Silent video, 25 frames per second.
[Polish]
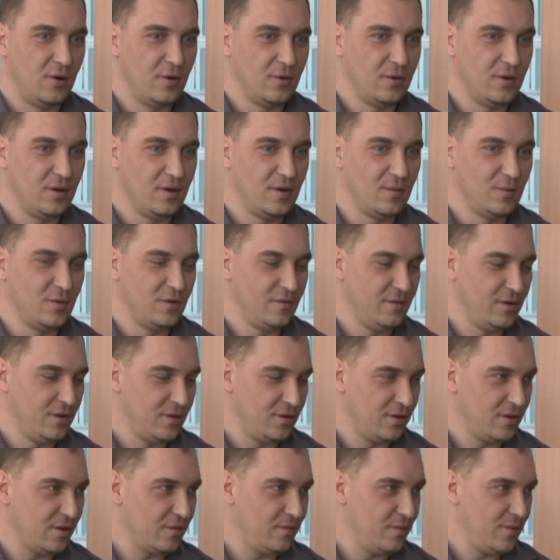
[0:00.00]
o nich mówić,
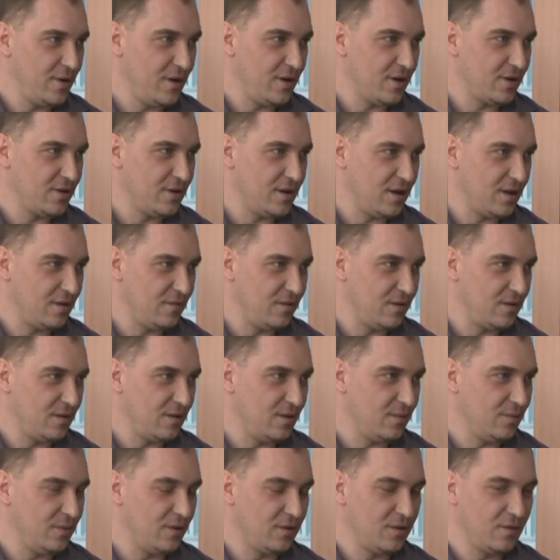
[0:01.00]
czy też wymieniać nazwisk,
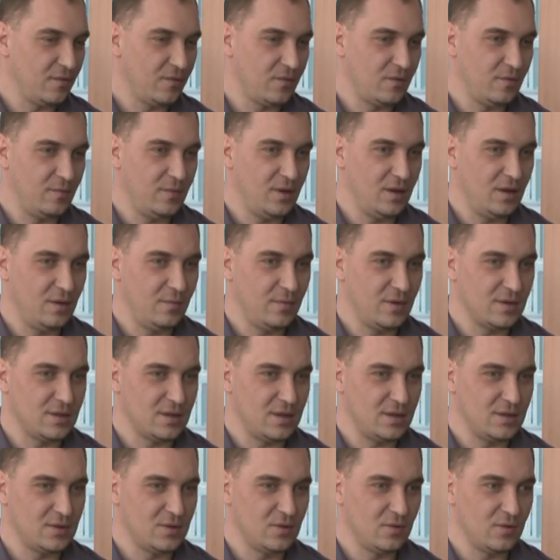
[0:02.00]
no bo to w sumie nie ma
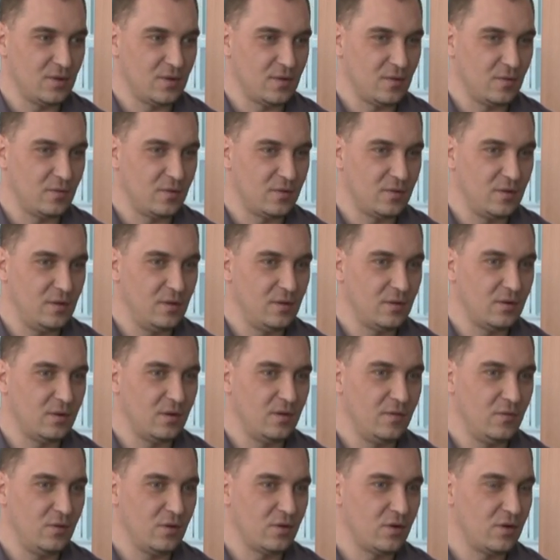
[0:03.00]
sensu. To są tylko
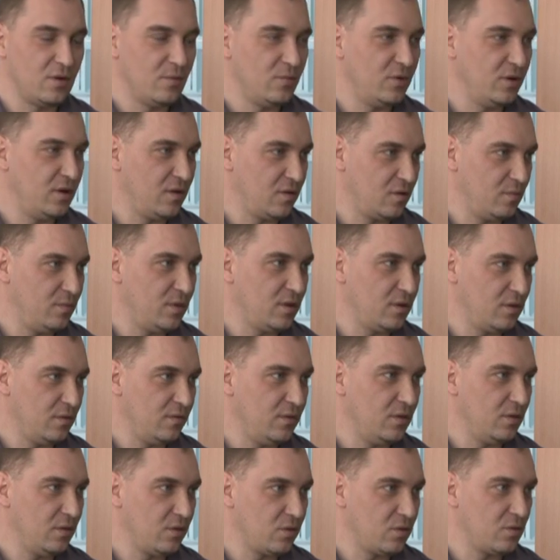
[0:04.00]
i wyłącznie moje
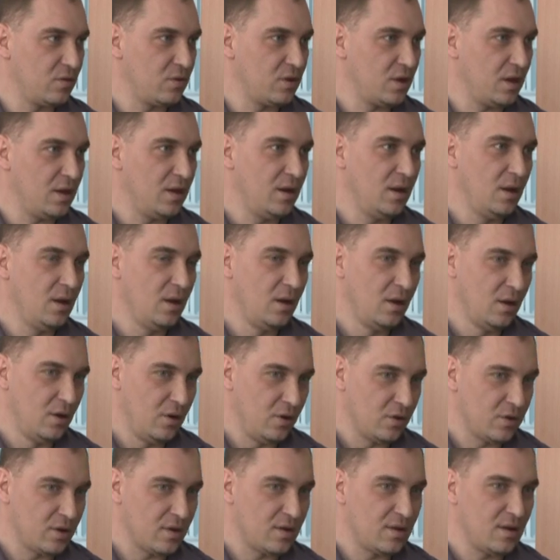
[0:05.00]
subiektywne odczucia,
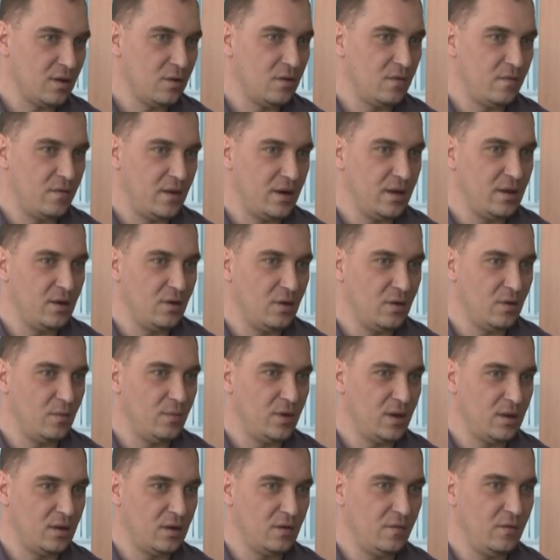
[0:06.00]
chociaż zachowanie
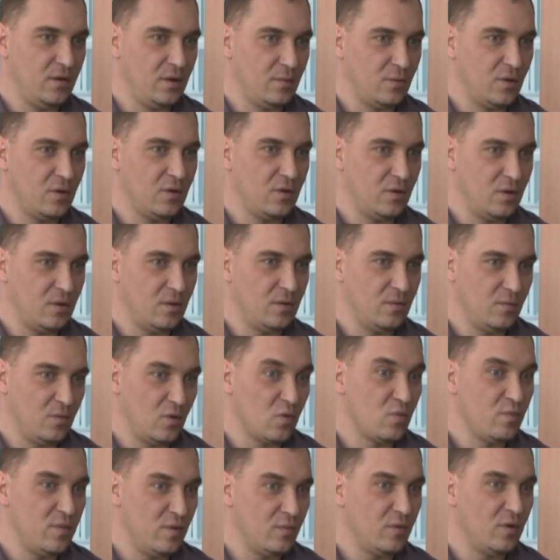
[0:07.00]
obiektywnie
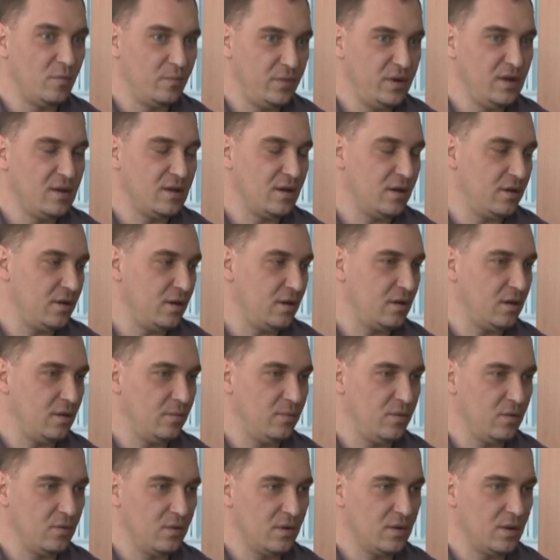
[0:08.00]
mógłbym opisać, jakie
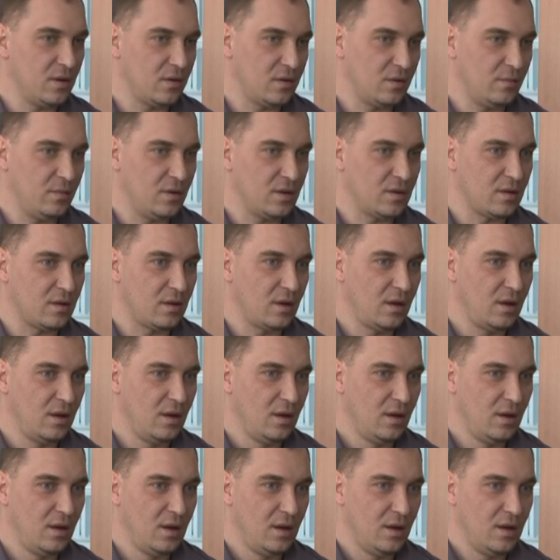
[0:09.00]
było, natomiast
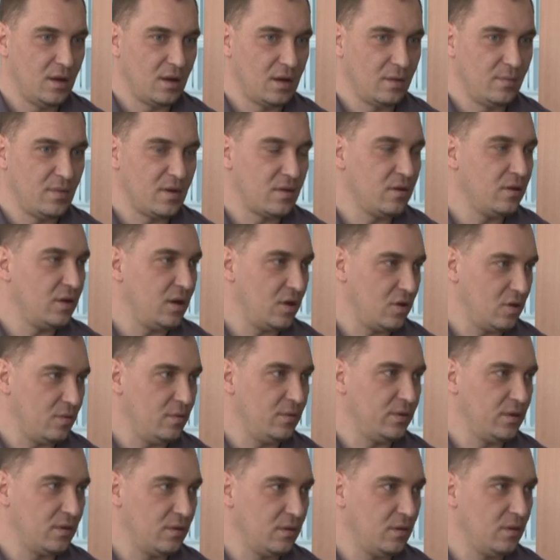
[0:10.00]
Natomiast no nie
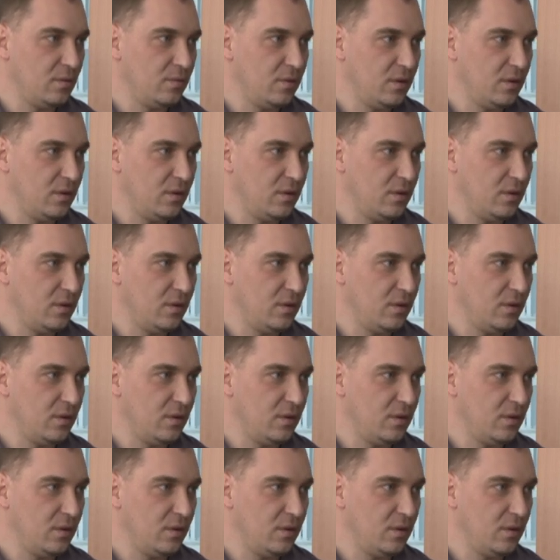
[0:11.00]
chciałbym tego